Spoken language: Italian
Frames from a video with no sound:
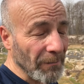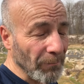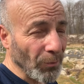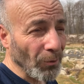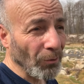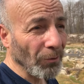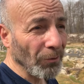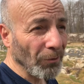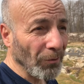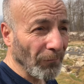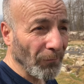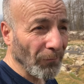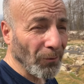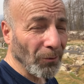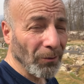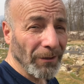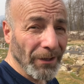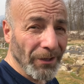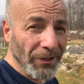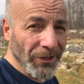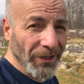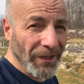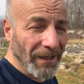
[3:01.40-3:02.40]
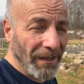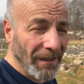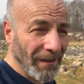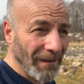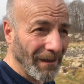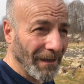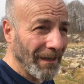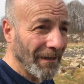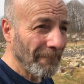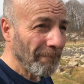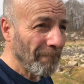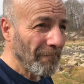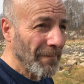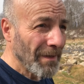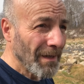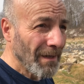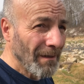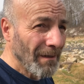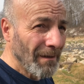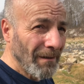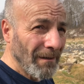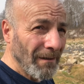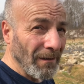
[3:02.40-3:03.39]
pronto a fronteggiarli.
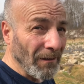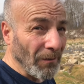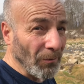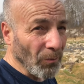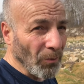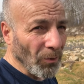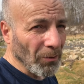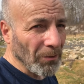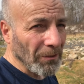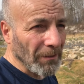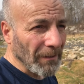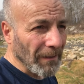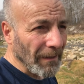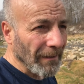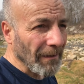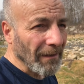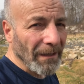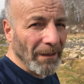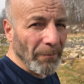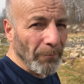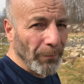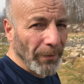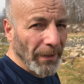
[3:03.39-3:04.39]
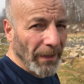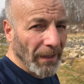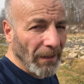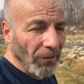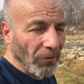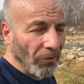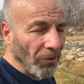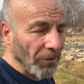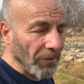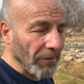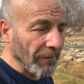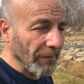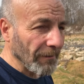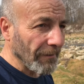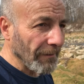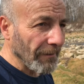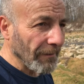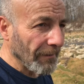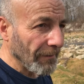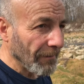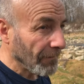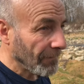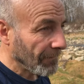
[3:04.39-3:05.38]
In due o tre, anche in piena notte.